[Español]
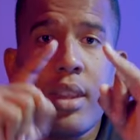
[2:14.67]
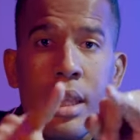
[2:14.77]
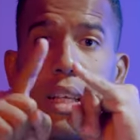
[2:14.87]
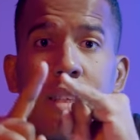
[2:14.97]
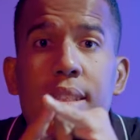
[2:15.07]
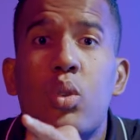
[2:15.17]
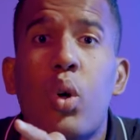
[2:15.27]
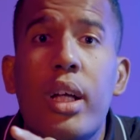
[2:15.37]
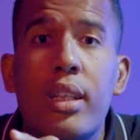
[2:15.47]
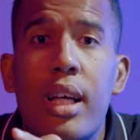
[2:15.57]

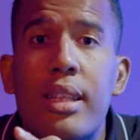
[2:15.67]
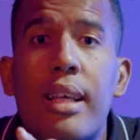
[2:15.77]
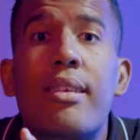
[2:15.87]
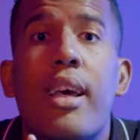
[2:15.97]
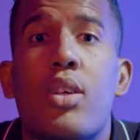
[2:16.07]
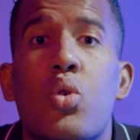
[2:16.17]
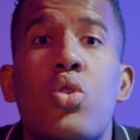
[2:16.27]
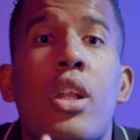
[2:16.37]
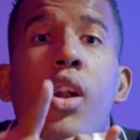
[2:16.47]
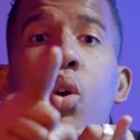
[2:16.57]
Necesito que entiendas que
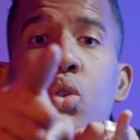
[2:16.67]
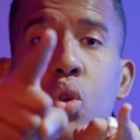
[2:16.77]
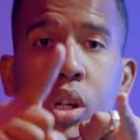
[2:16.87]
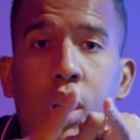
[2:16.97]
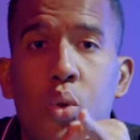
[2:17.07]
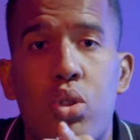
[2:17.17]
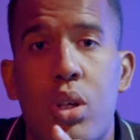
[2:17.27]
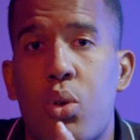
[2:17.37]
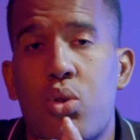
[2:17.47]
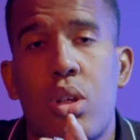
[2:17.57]
Jesús tiene el control de tus
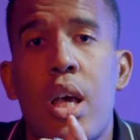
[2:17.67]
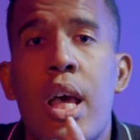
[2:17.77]
hijos.